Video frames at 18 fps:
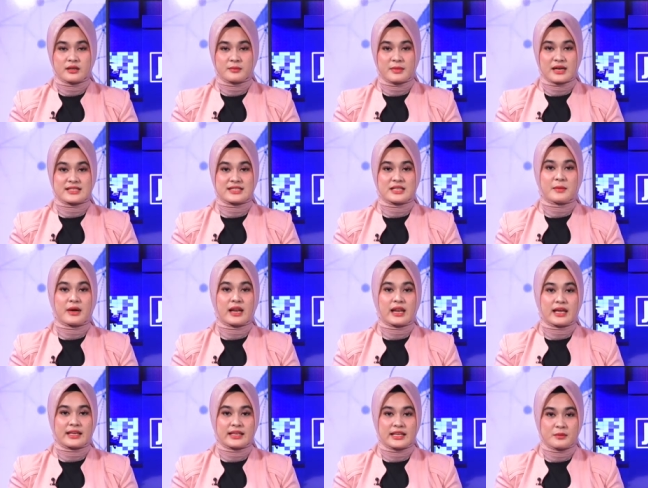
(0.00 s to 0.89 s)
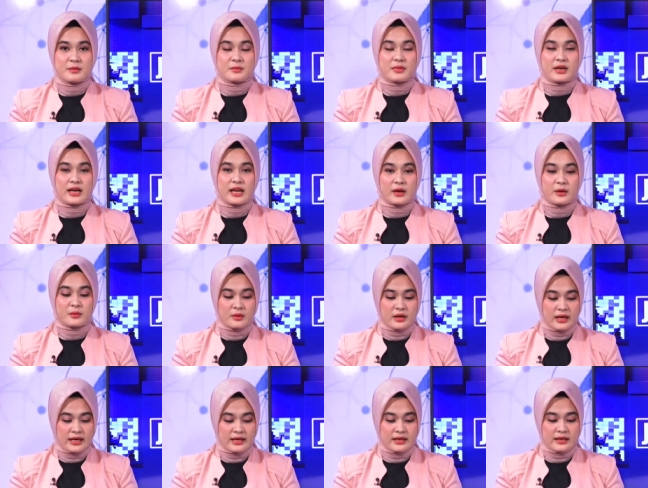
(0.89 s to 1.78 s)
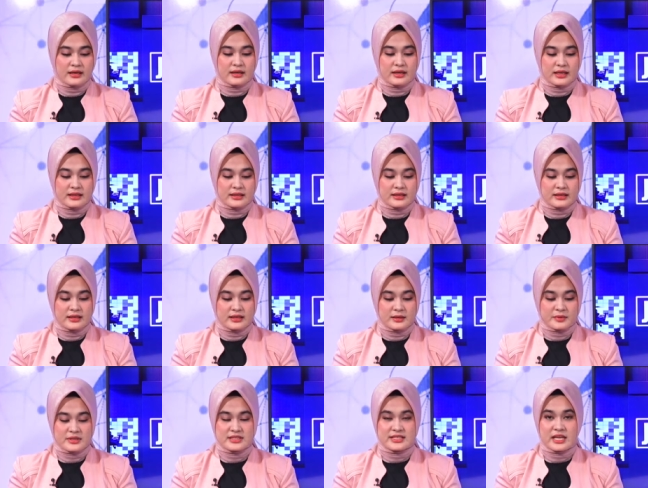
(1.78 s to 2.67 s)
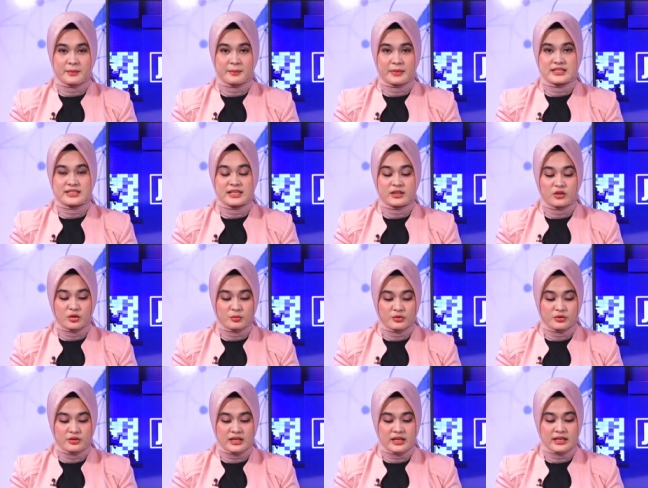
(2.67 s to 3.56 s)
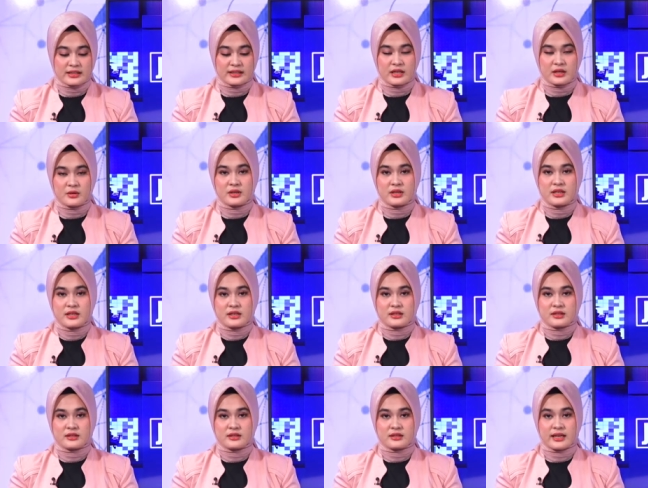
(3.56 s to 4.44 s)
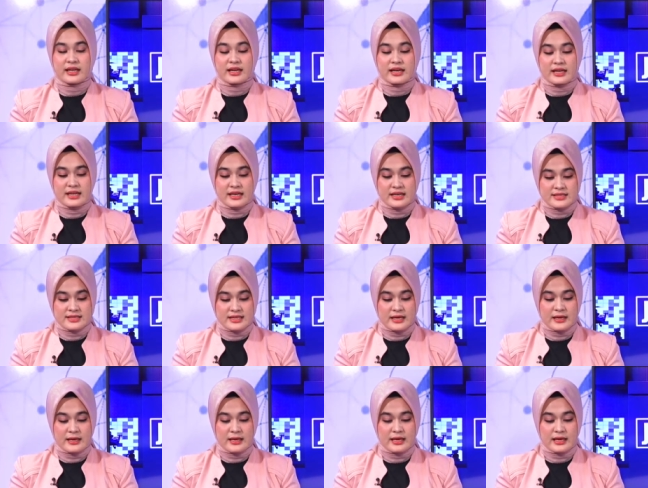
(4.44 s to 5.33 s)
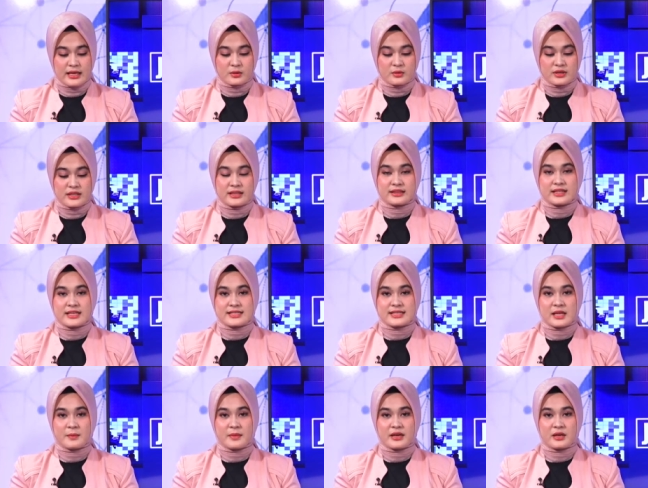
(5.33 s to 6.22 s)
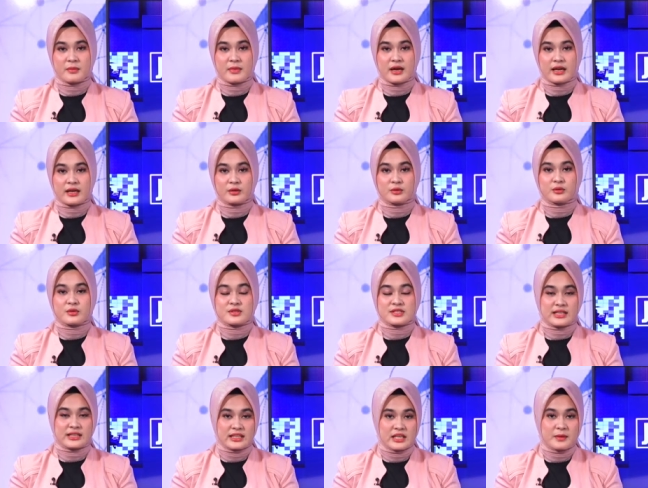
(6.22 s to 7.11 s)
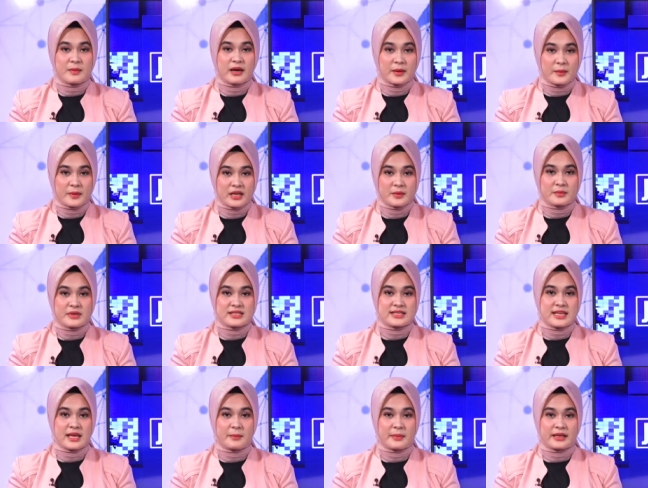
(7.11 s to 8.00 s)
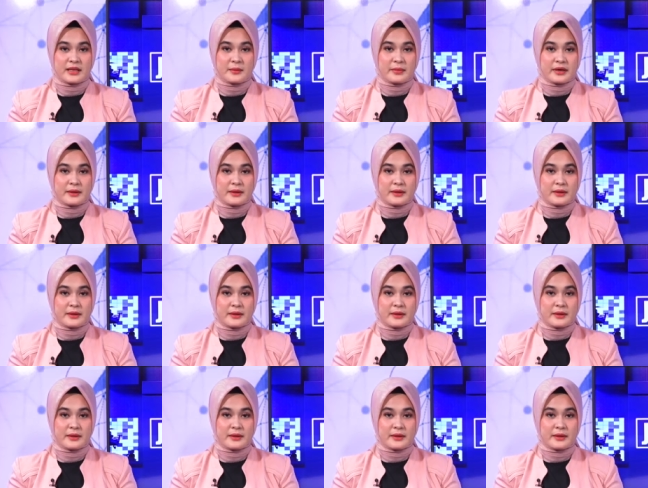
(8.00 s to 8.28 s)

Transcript: maksimal lagi memperlakukan nantinya persiapan jalur mudik atau uh, rekayasa lalu lintas selama lebaran. Untuk saat ini bagaimana persiapannya,